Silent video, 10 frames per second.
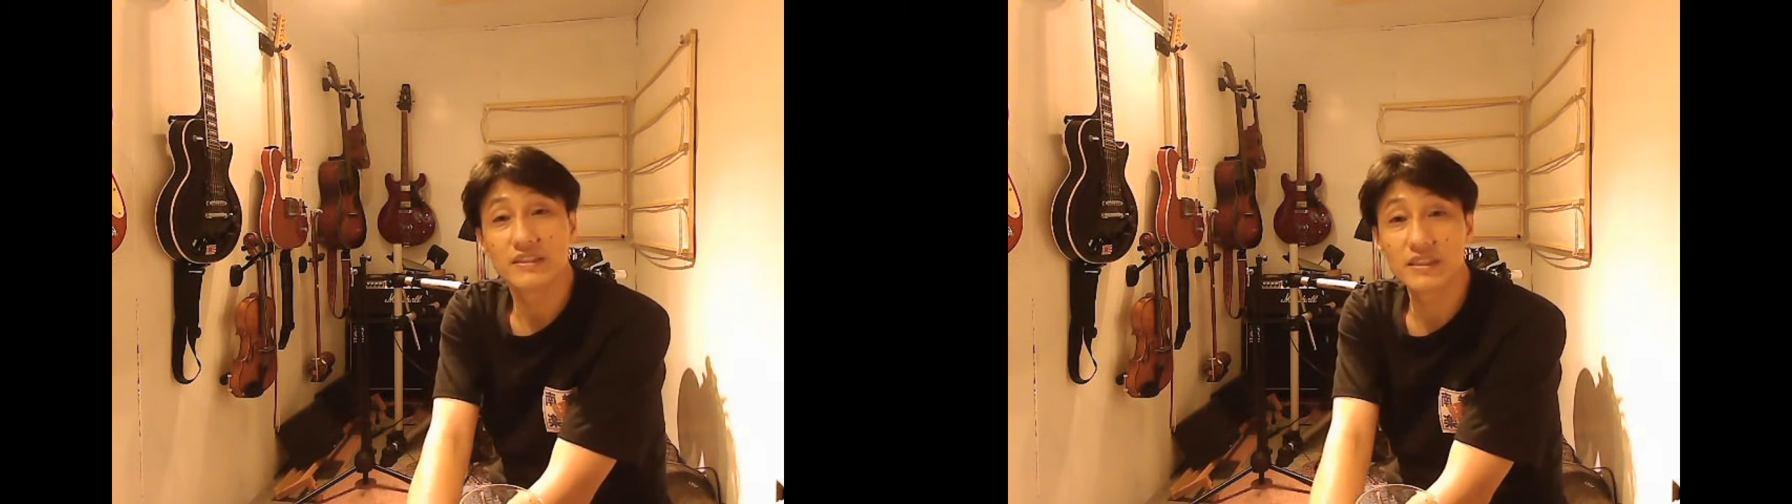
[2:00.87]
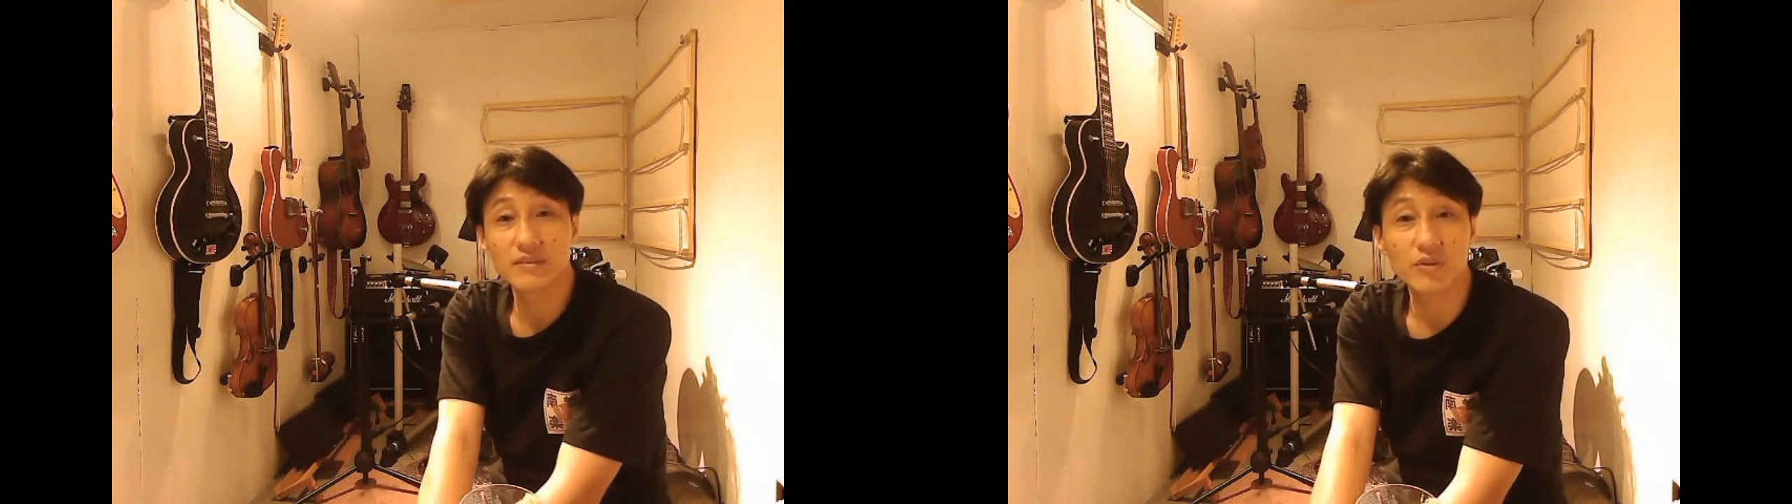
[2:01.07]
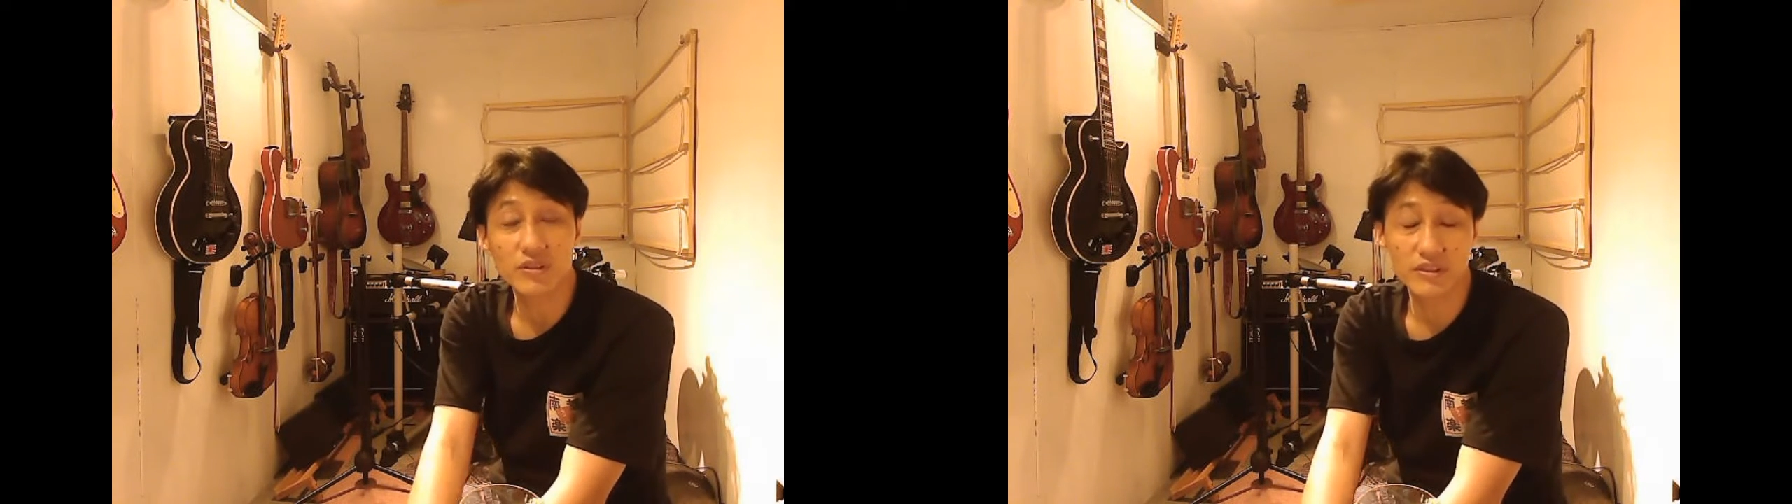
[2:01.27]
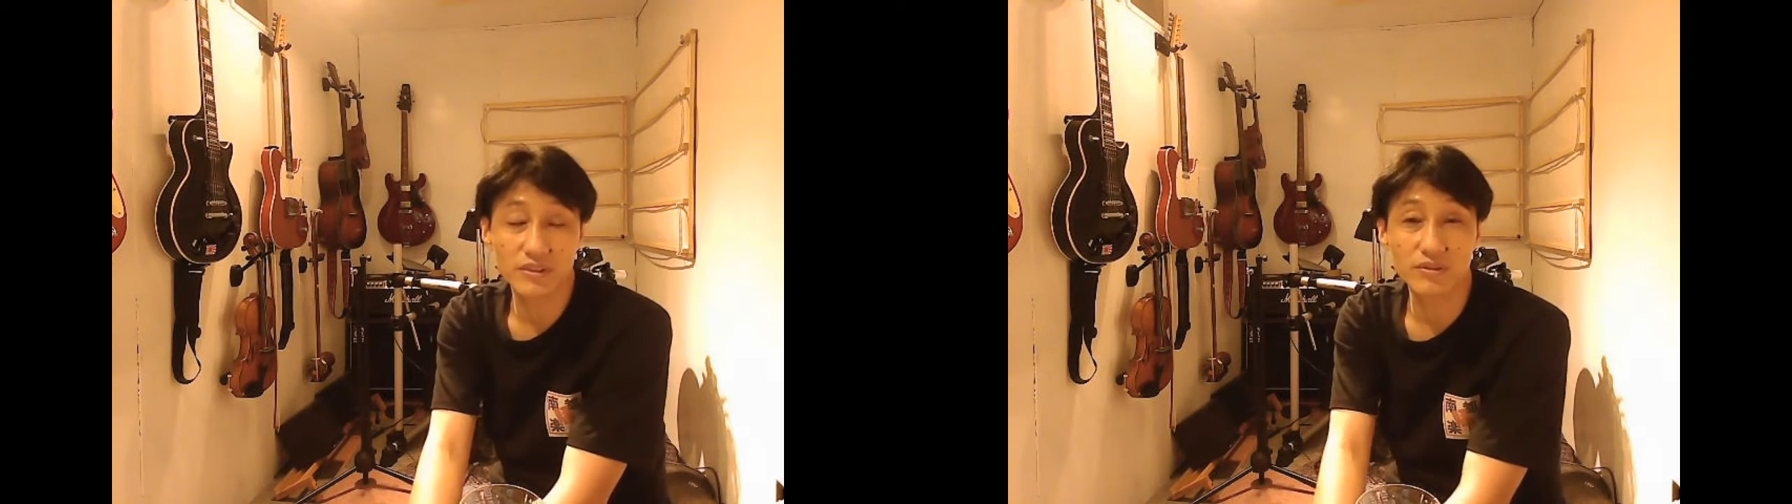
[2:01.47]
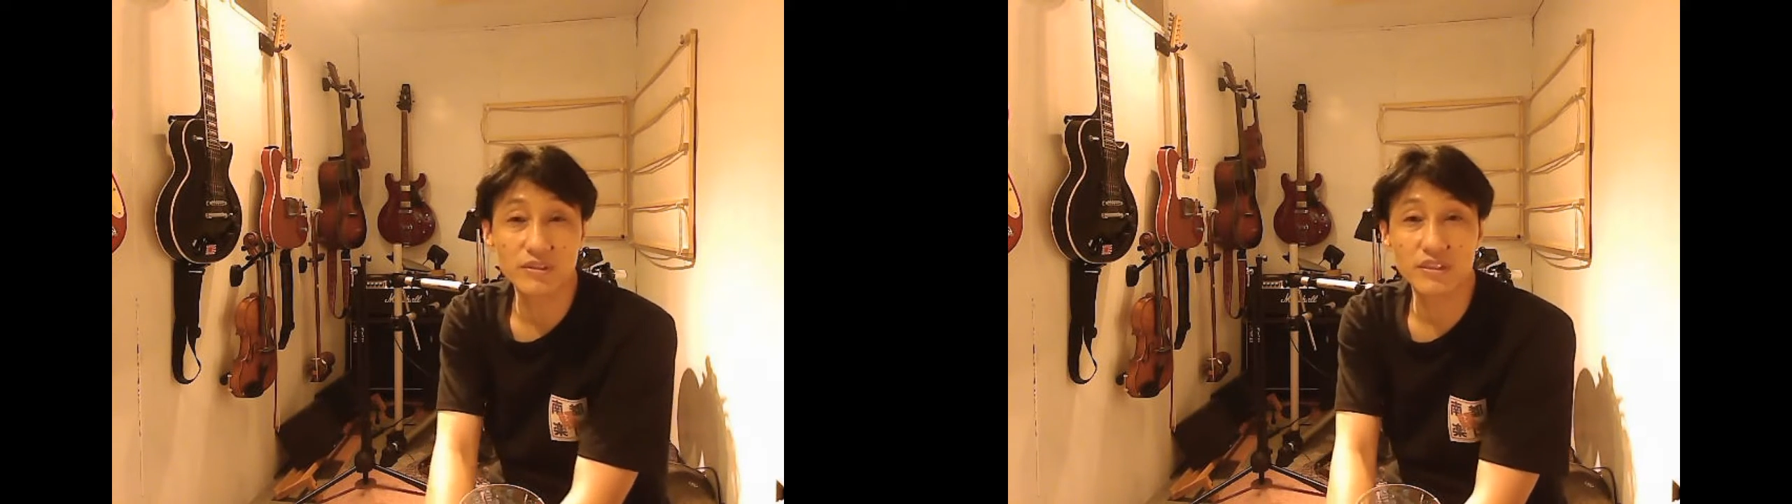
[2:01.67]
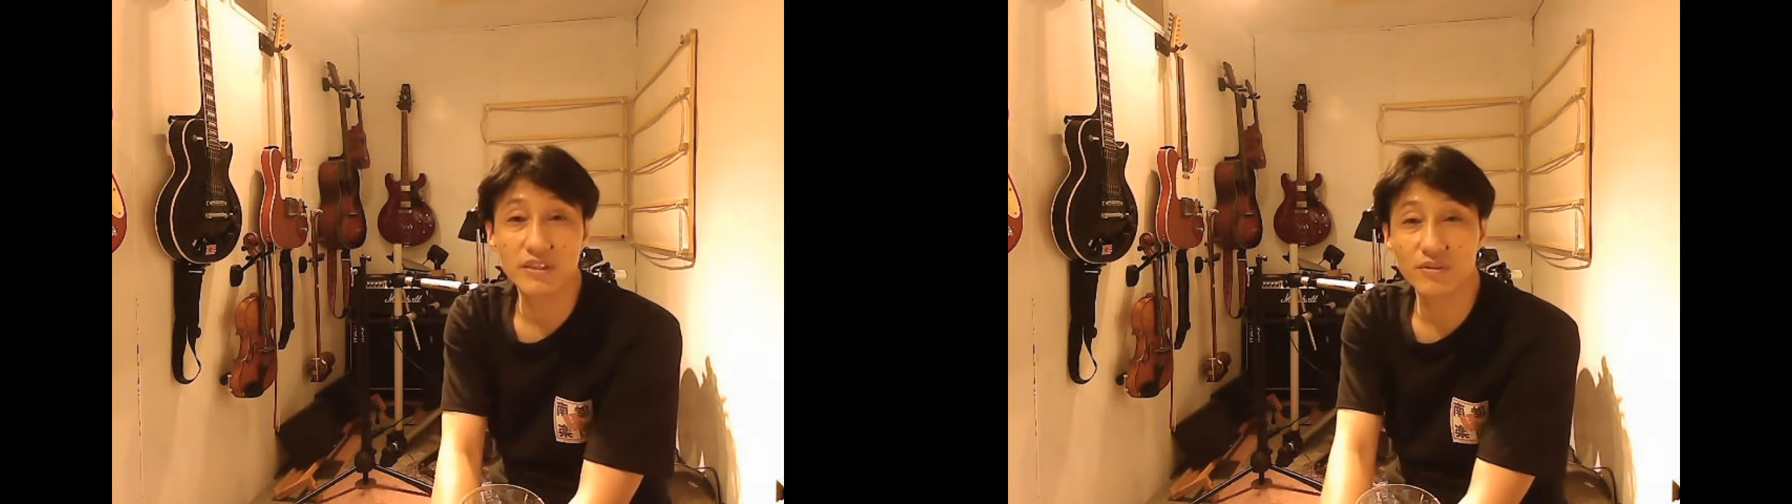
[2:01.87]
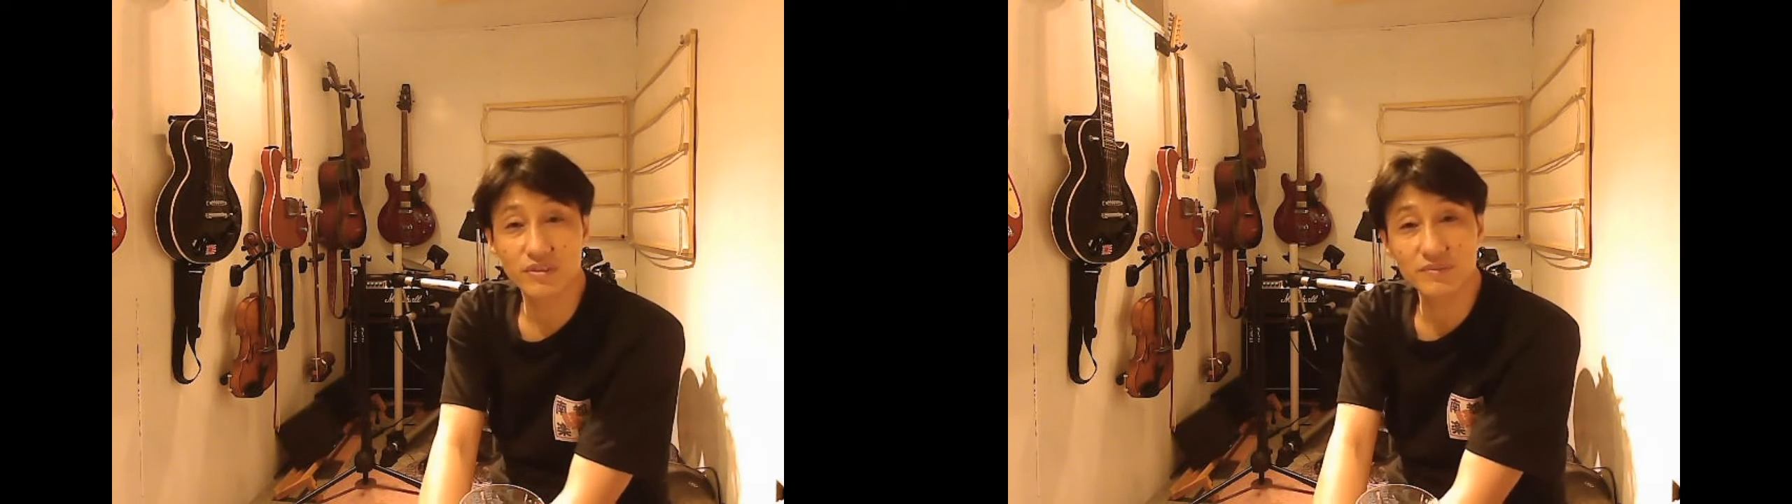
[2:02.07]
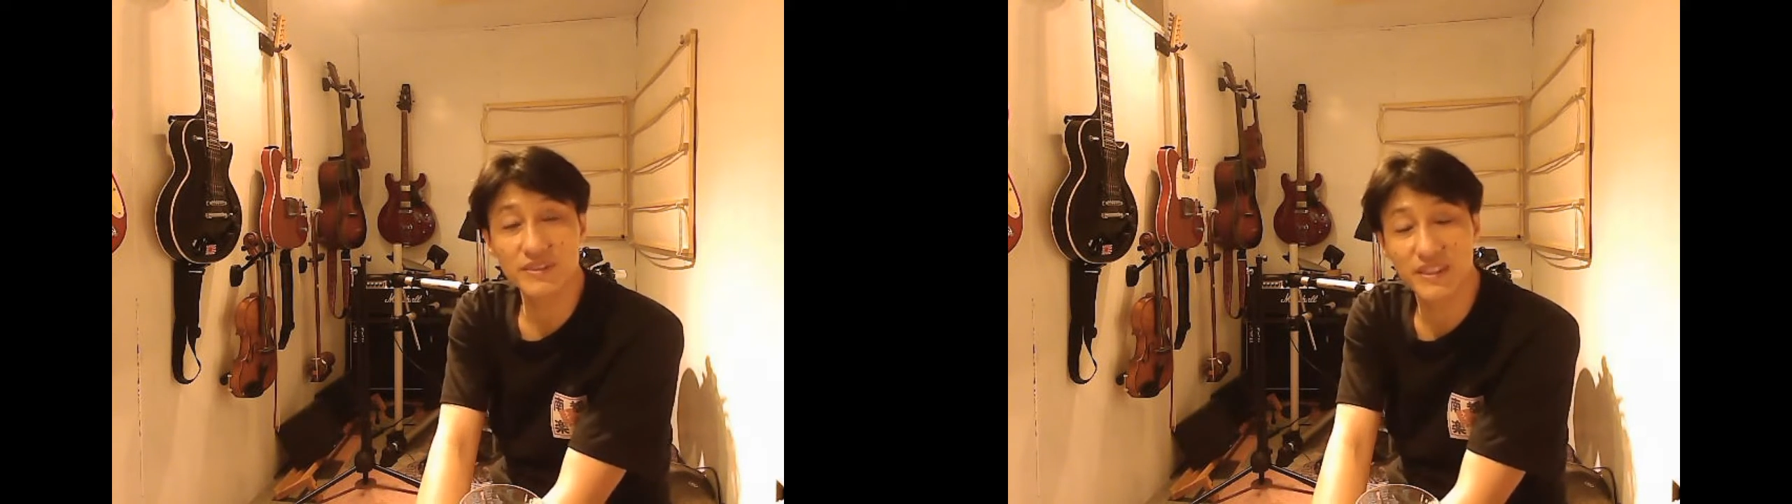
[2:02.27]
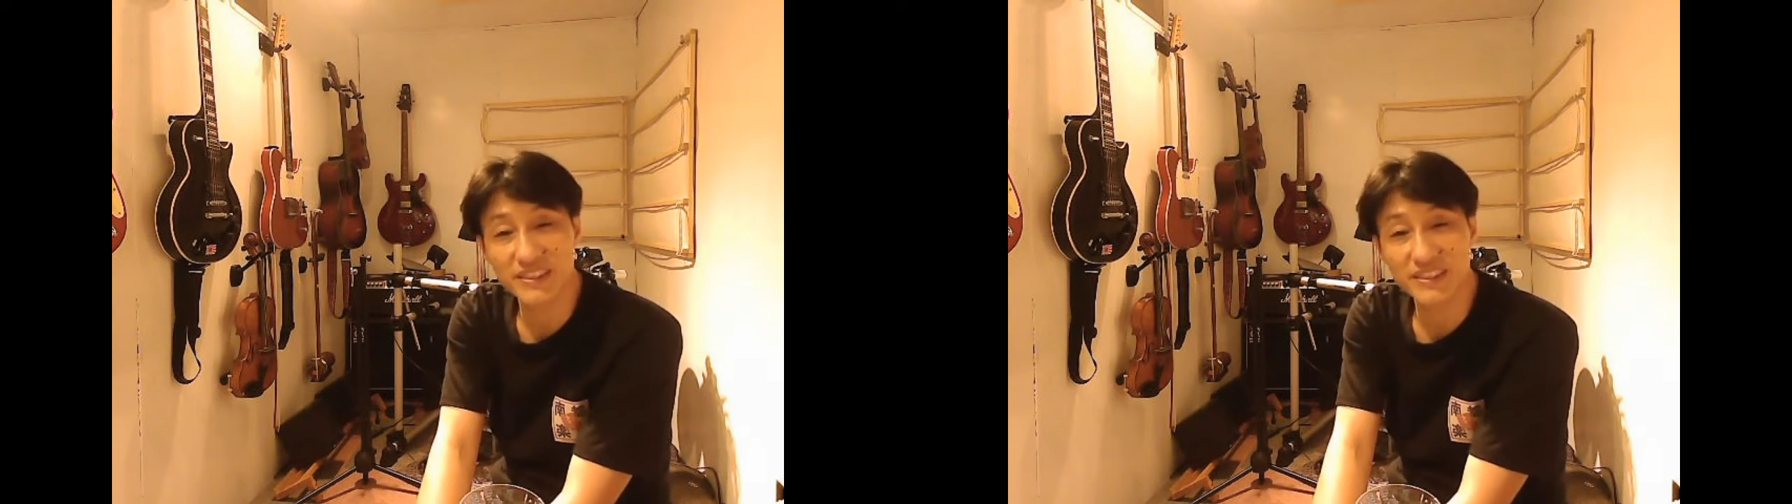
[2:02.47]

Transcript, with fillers: 次も非常に楽しみで